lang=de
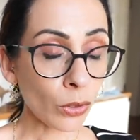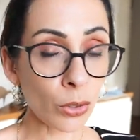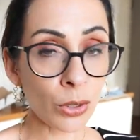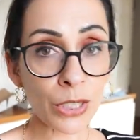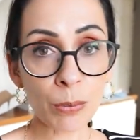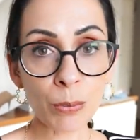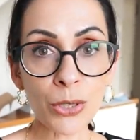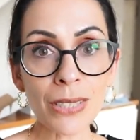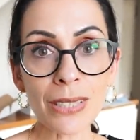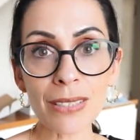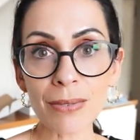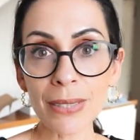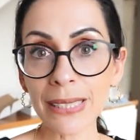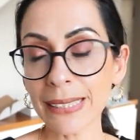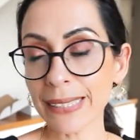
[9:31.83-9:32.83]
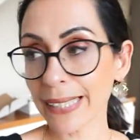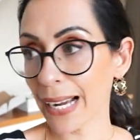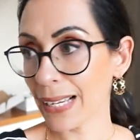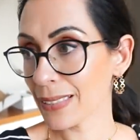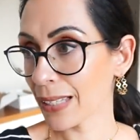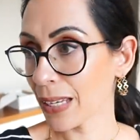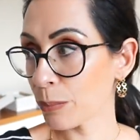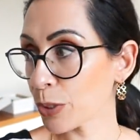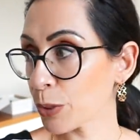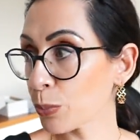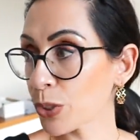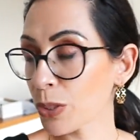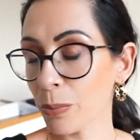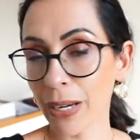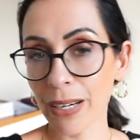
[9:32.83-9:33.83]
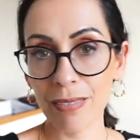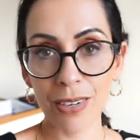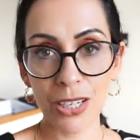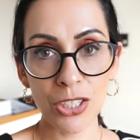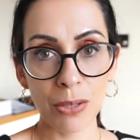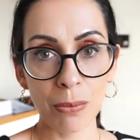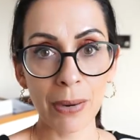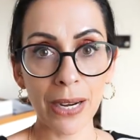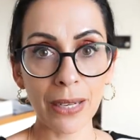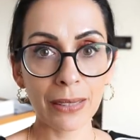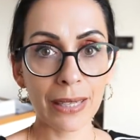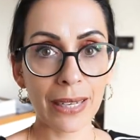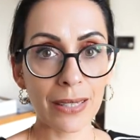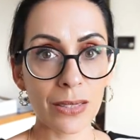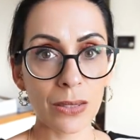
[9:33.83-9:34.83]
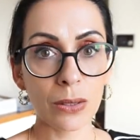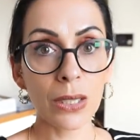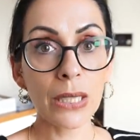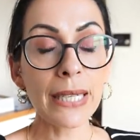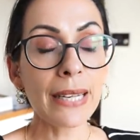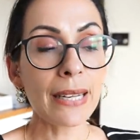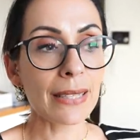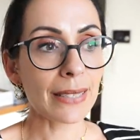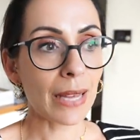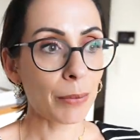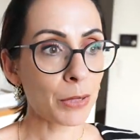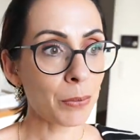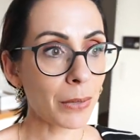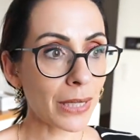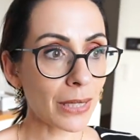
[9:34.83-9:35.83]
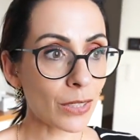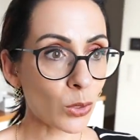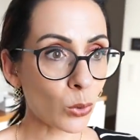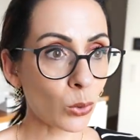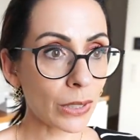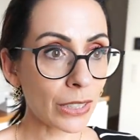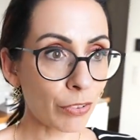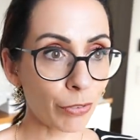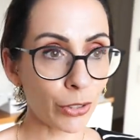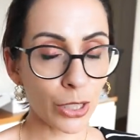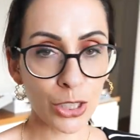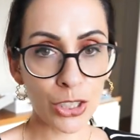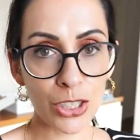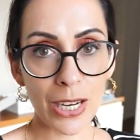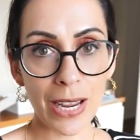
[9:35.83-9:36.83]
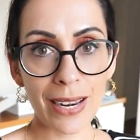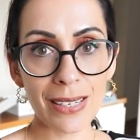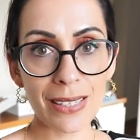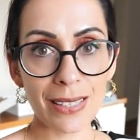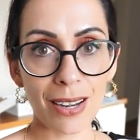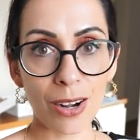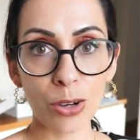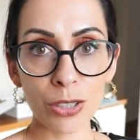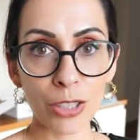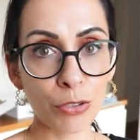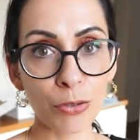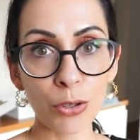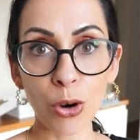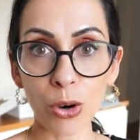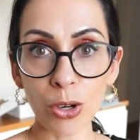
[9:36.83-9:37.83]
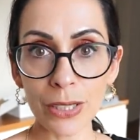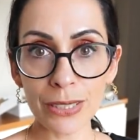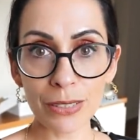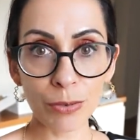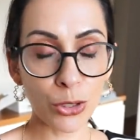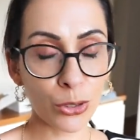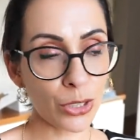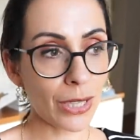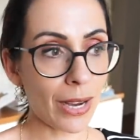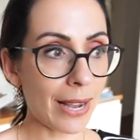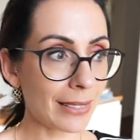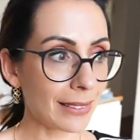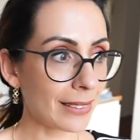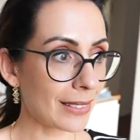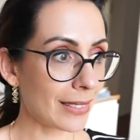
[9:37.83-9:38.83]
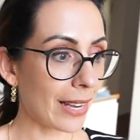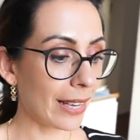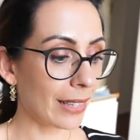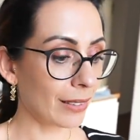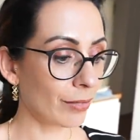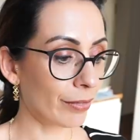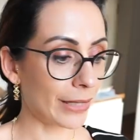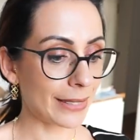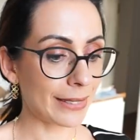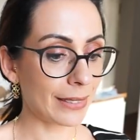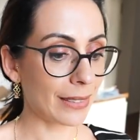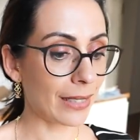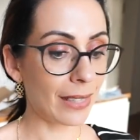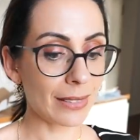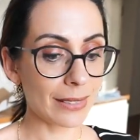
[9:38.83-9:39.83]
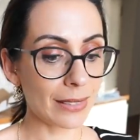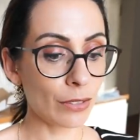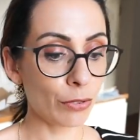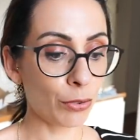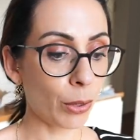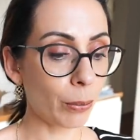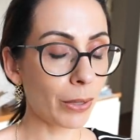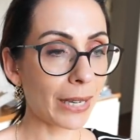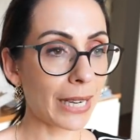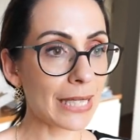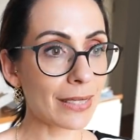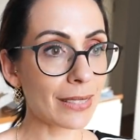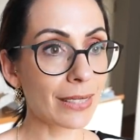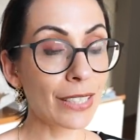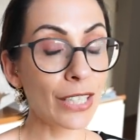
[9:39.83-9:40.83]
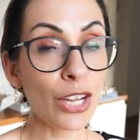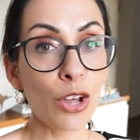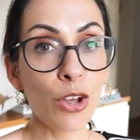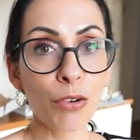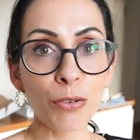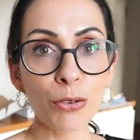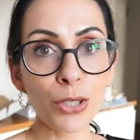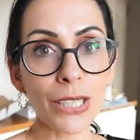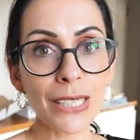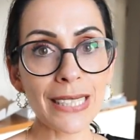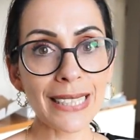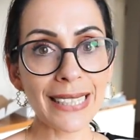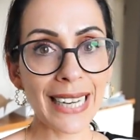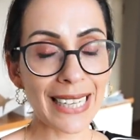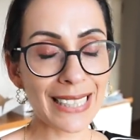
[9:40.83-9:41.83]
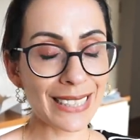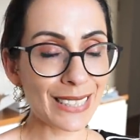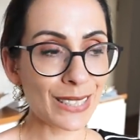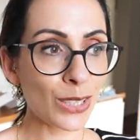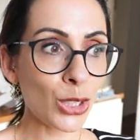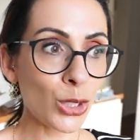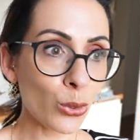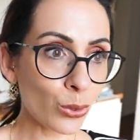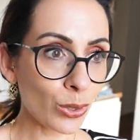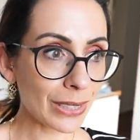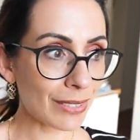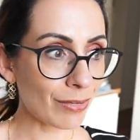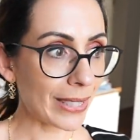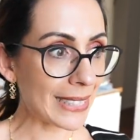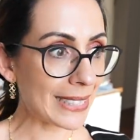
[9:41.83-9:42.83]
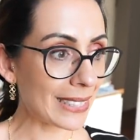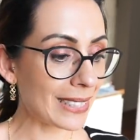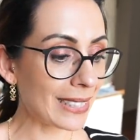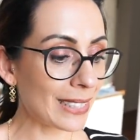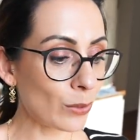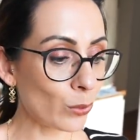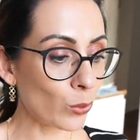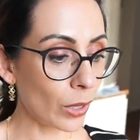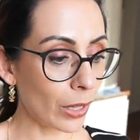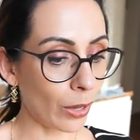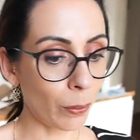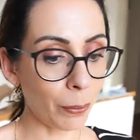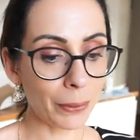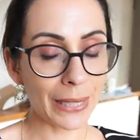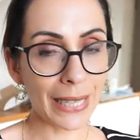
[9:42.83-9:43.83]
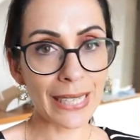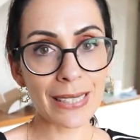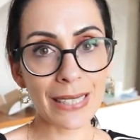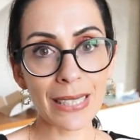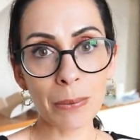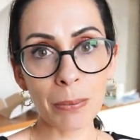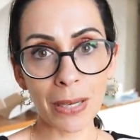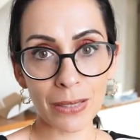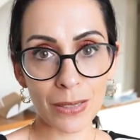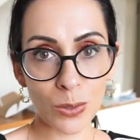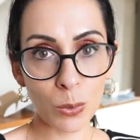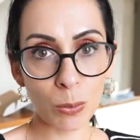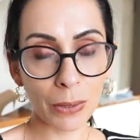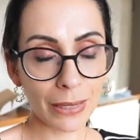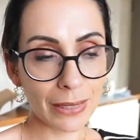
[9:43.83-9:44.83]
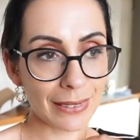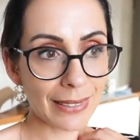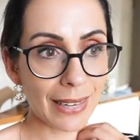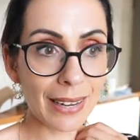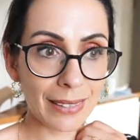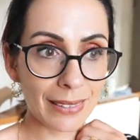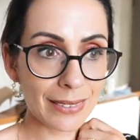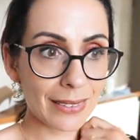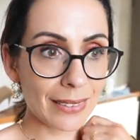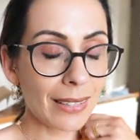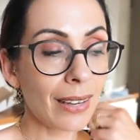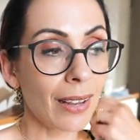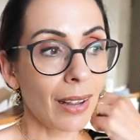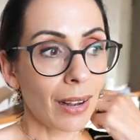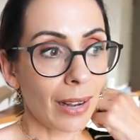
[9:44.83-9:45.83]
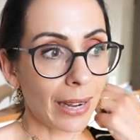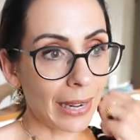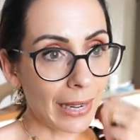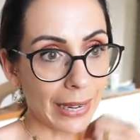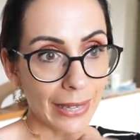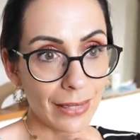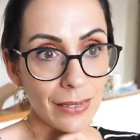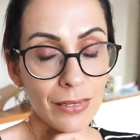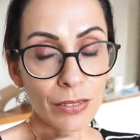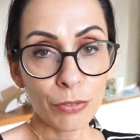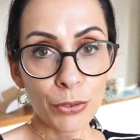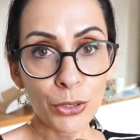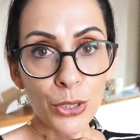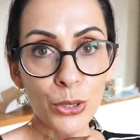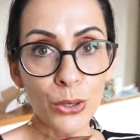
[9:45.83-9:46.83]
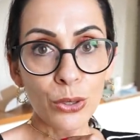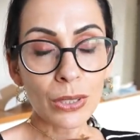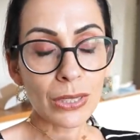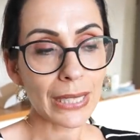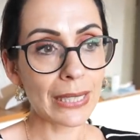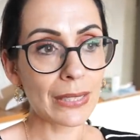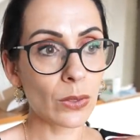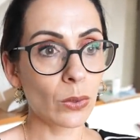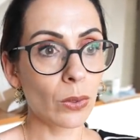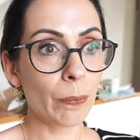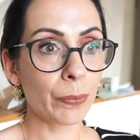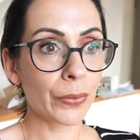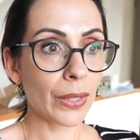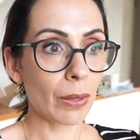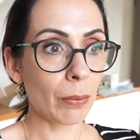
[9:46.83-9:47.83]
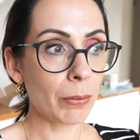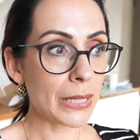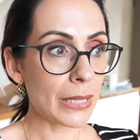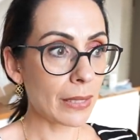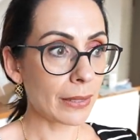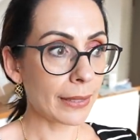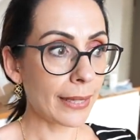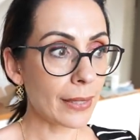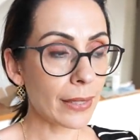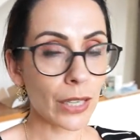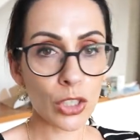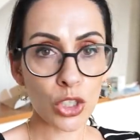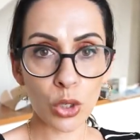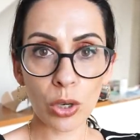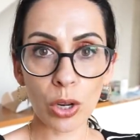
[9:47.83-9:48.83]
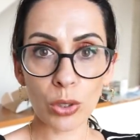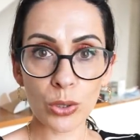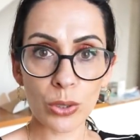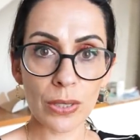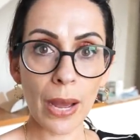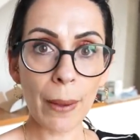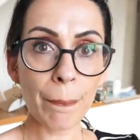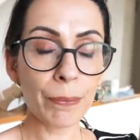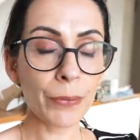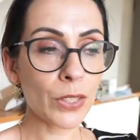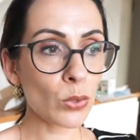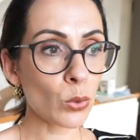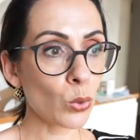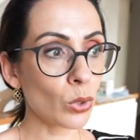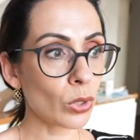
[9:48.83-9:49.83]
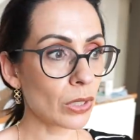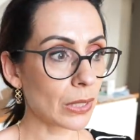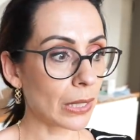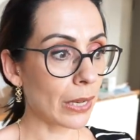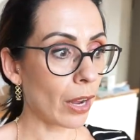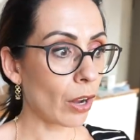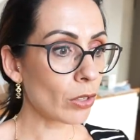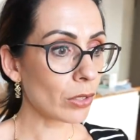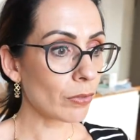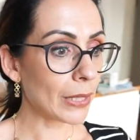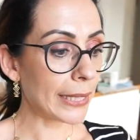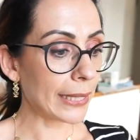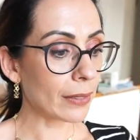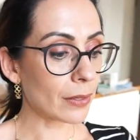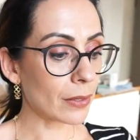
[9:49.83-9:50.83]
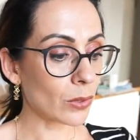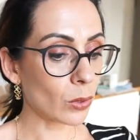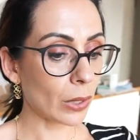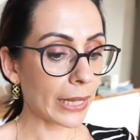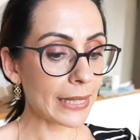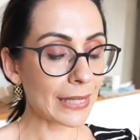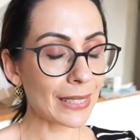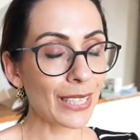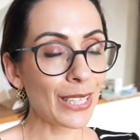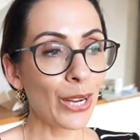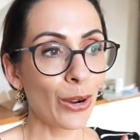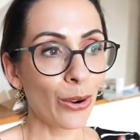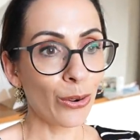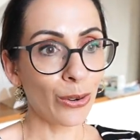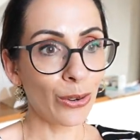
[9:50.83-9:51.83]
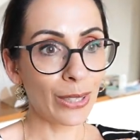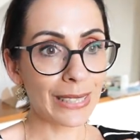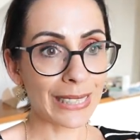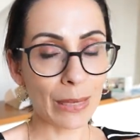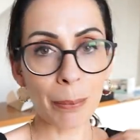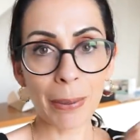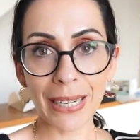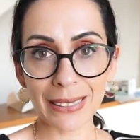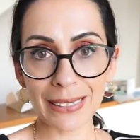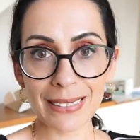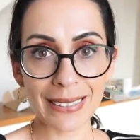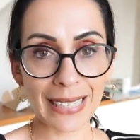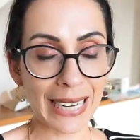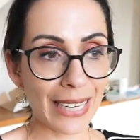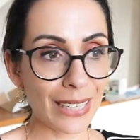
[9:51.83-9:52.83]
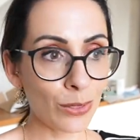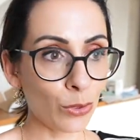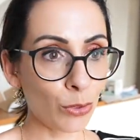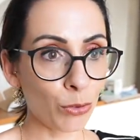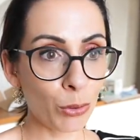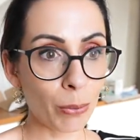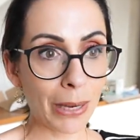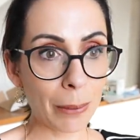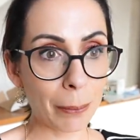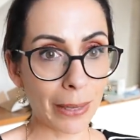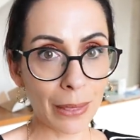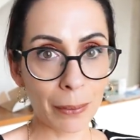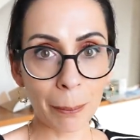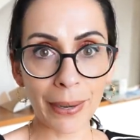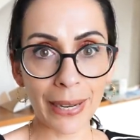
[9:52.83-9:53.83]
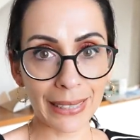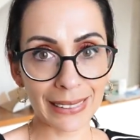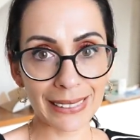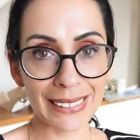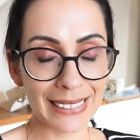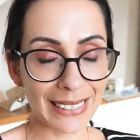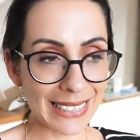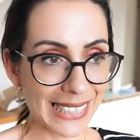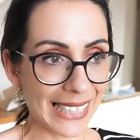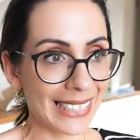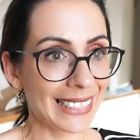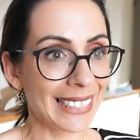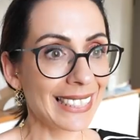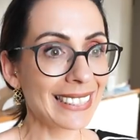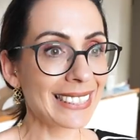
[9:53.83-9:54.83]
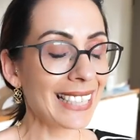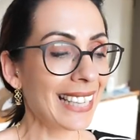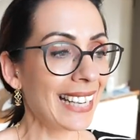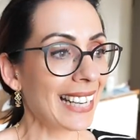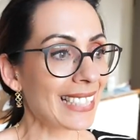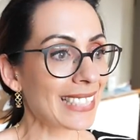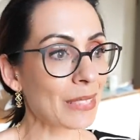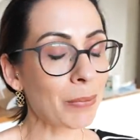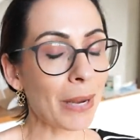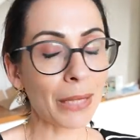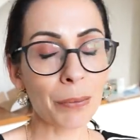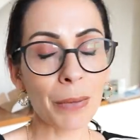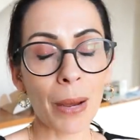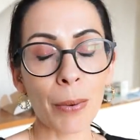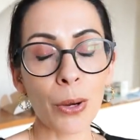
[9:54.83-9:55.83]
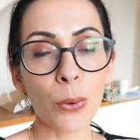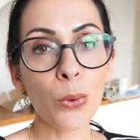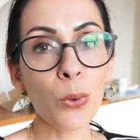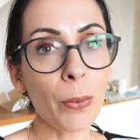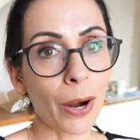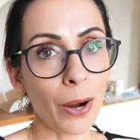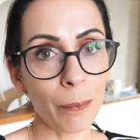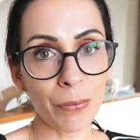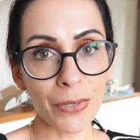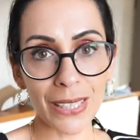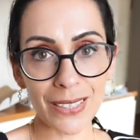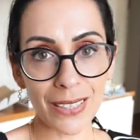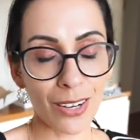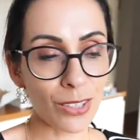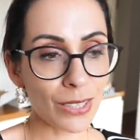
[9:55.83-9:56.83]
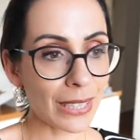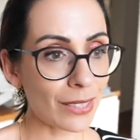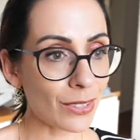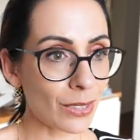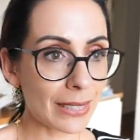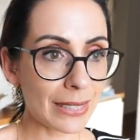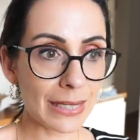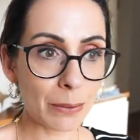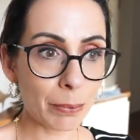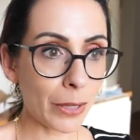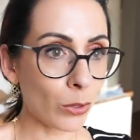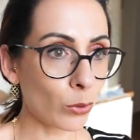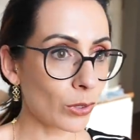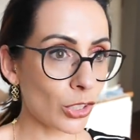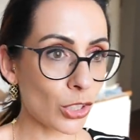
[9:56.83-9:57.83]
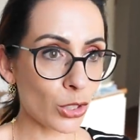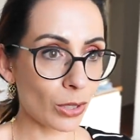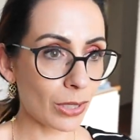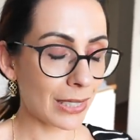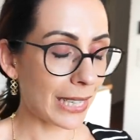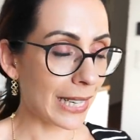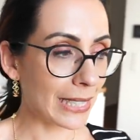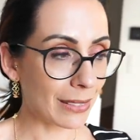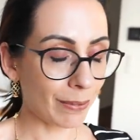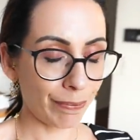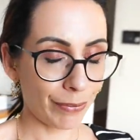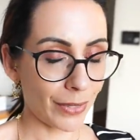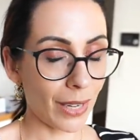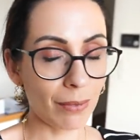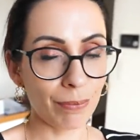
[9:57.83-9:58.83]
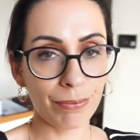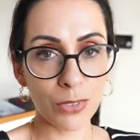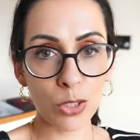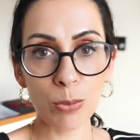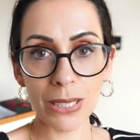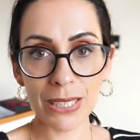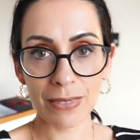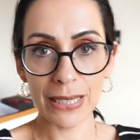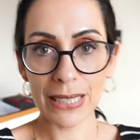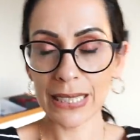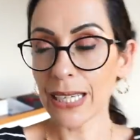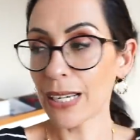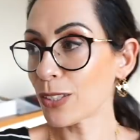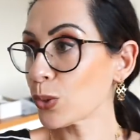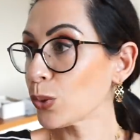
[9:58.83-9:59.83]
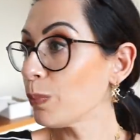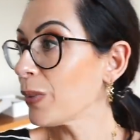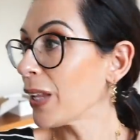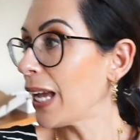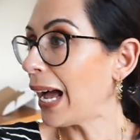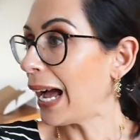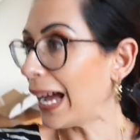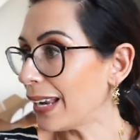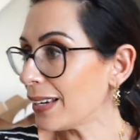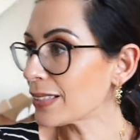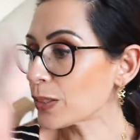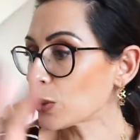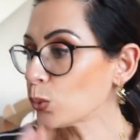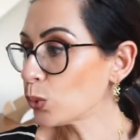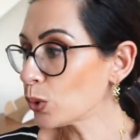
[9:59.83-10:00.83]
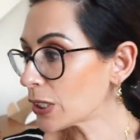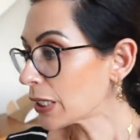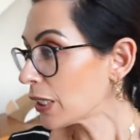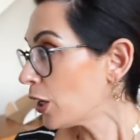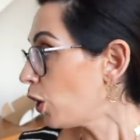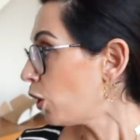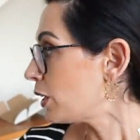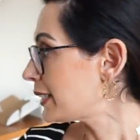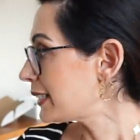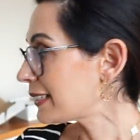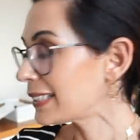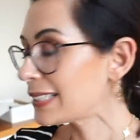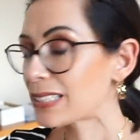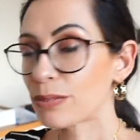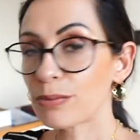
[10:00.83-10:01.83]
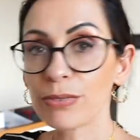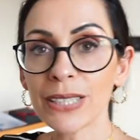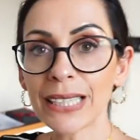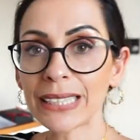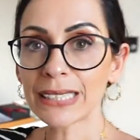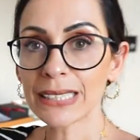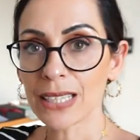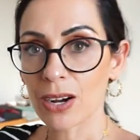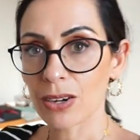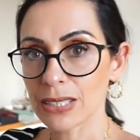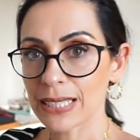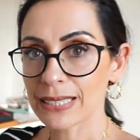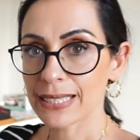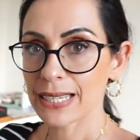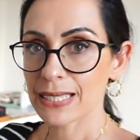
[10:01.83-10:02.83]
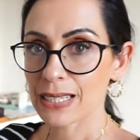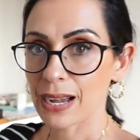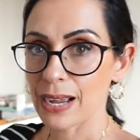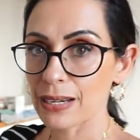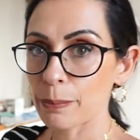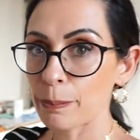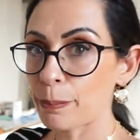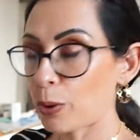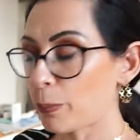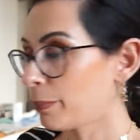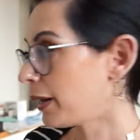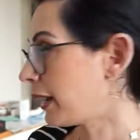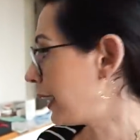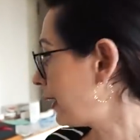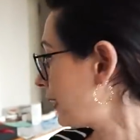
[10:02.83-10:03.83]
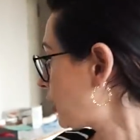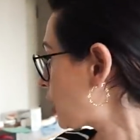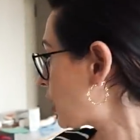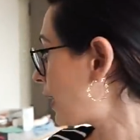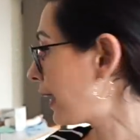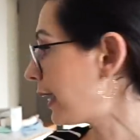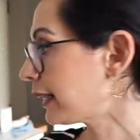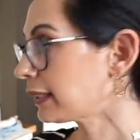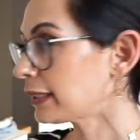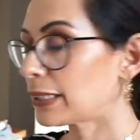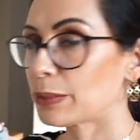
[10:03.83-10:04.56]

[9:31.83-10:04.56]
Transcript: Und ich muss jetzt wirklich Gas geben, ich muss meine Wäsche machen. Also das habe ich mir jetzt so nicht vorgestellt, auch nicht für euch. Ich wollte euch ja eigentlich zeigen, was ich alles hier vorbereite für die ganzen Jungs, wenn es in den Urlaub geht. Ich mache das übrigens alles alleine für die Jungs, also mit den Kindern schon auch zusammen. Die suchen das dann aus, wir legen es zurecht und dann packe ich es ein und für meinen Mann packe ich tatsächlich. Das macht mir aber überhaupt nichts aus. Also das ist bei uns schon seit ja, über 20 Jahren so. Alles gut und hier sieht es wirklich aus, als hätte eine Bombe eingeschlagen.